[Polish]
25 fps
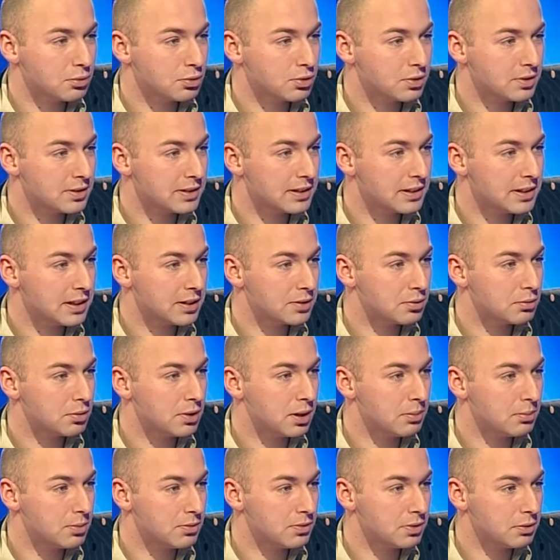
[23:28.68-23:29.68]
urządzenia,
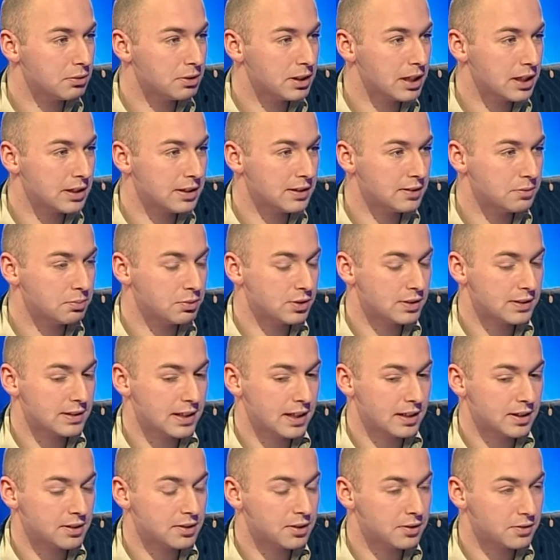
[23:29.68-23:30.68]
które mówiły jaki jest
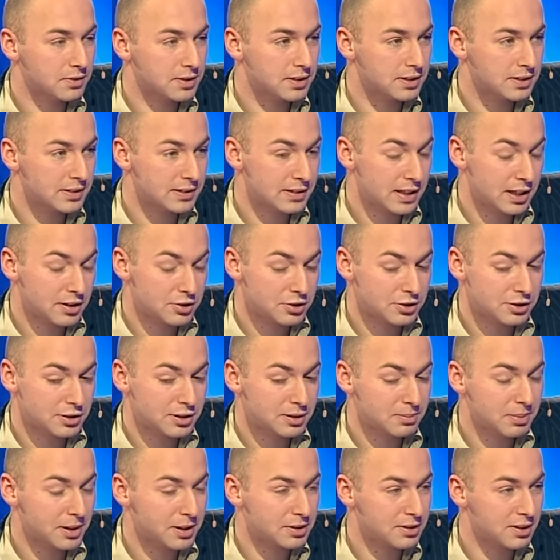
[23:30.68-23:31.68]
przystanek, to w tych starszych
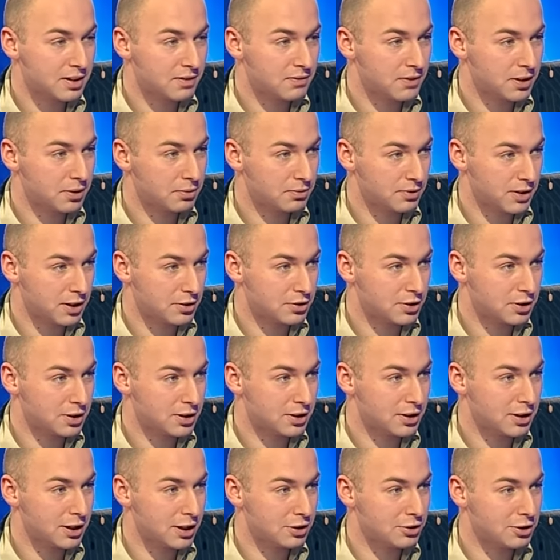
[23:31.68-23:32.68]
typach tramwajów
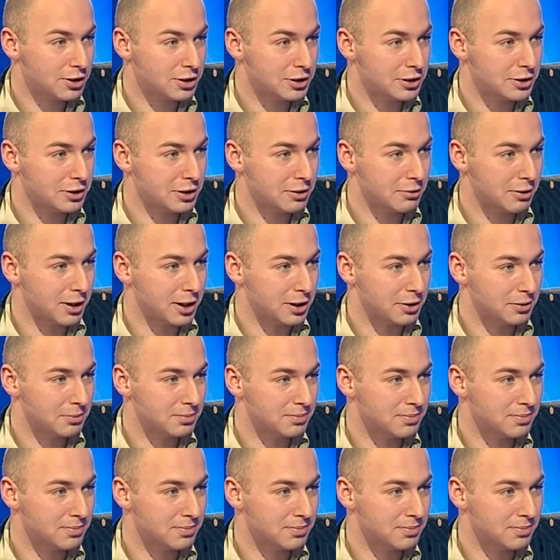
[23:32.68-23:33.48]
raczej, raczej nie działają.